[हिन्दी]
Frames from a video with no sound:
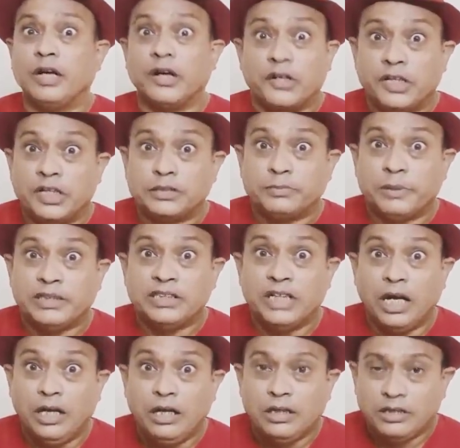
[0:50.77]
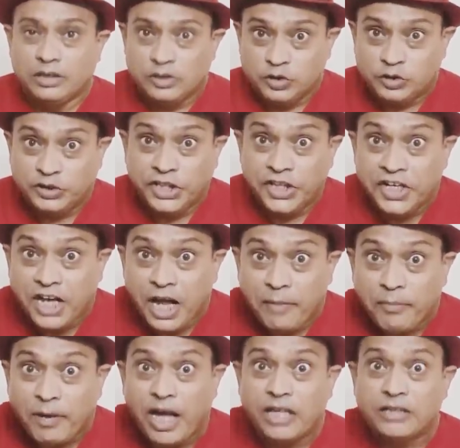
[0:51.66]
अखिलेश भैया
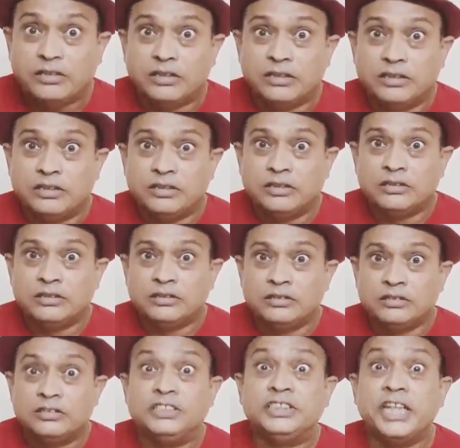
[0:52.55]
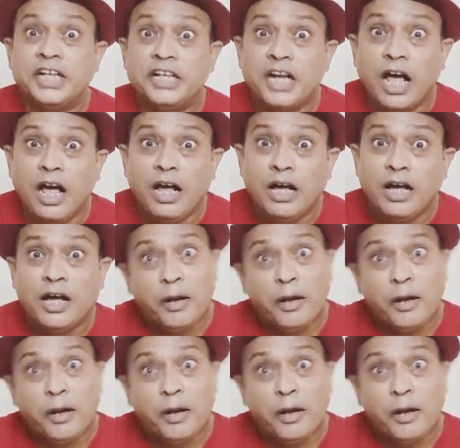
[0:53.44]
बाद जिन्ना